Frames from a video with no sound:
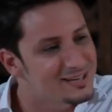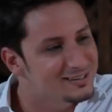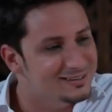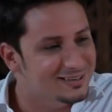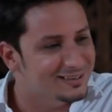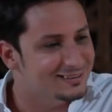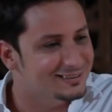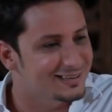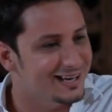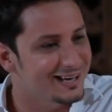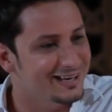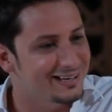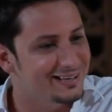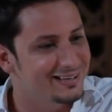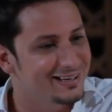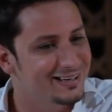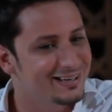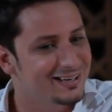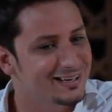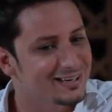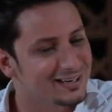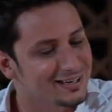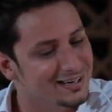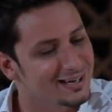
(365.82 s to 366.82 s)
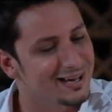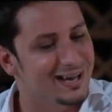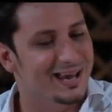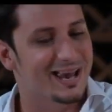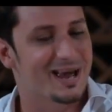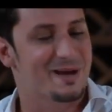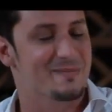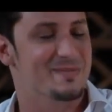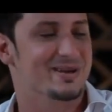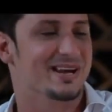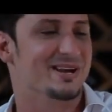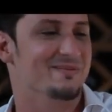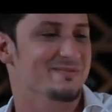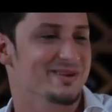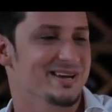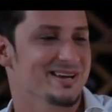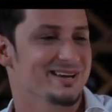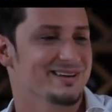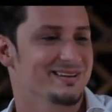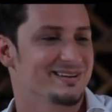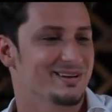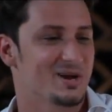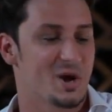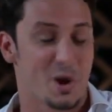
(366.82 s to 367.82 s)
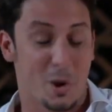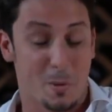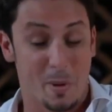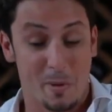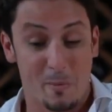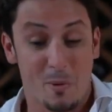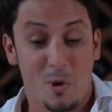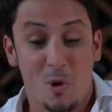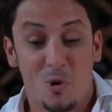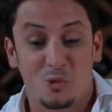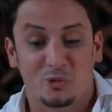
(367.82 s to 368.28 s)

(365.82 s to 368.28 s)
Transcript: gente que está ahí es amiga mía. comemos